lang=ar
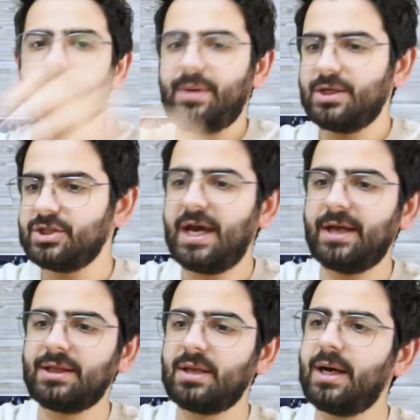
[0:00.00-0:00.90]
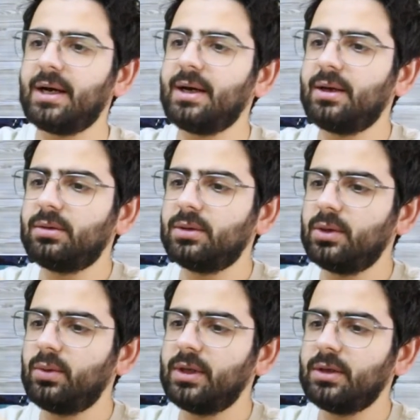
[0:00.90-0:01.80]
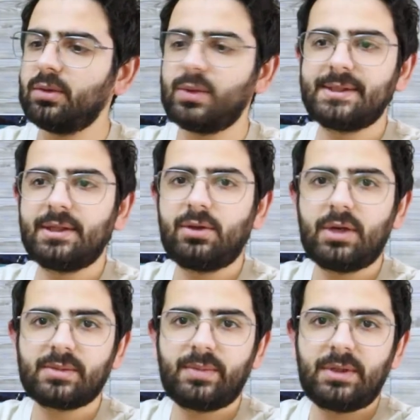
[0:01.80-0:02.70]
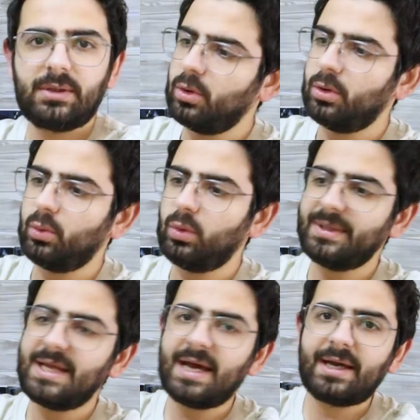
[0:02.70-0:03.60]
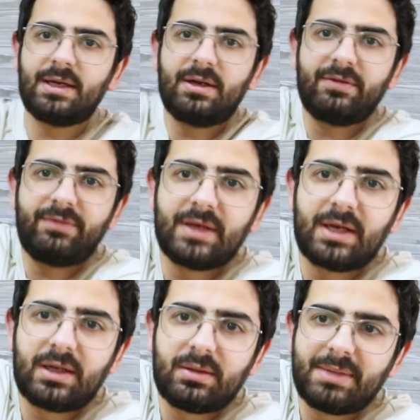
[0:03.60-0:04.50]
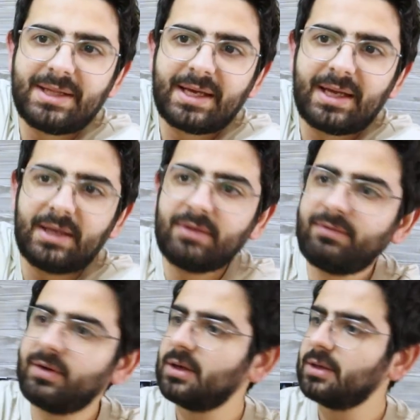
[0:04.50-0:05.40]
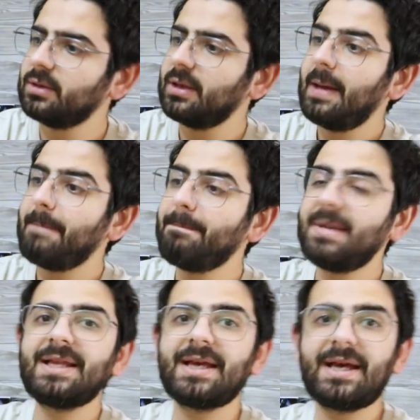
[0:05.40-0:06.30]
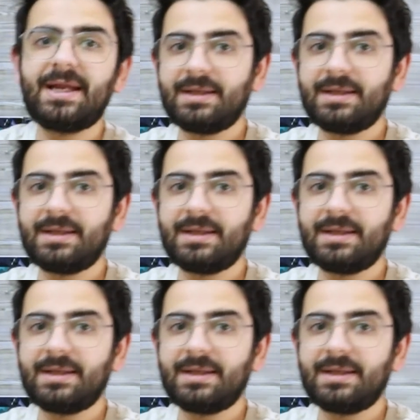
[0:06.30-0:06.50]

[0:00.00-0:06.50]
طبعا الشاحن تبعها هو وصلة يو اس بي والمداخل اللي فيها مدخلين فقط مدخل